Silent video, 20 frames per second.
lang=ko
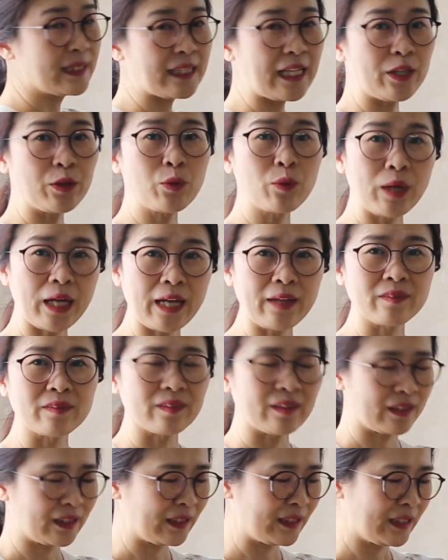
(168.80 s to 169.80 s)
사용한
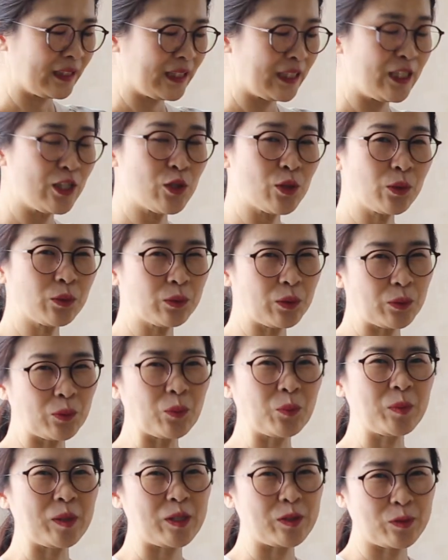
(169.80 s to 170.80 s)
이 정도의
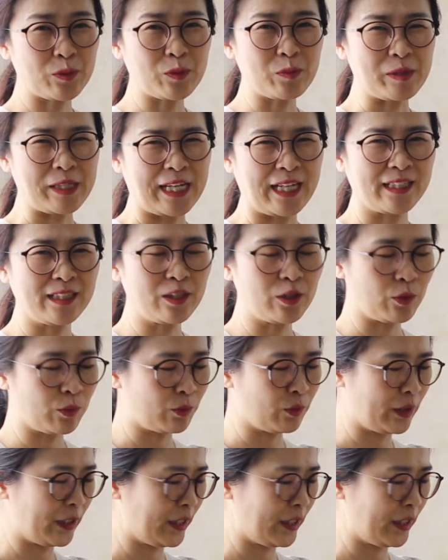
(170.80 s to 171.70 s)
높이에서 좀 자르려고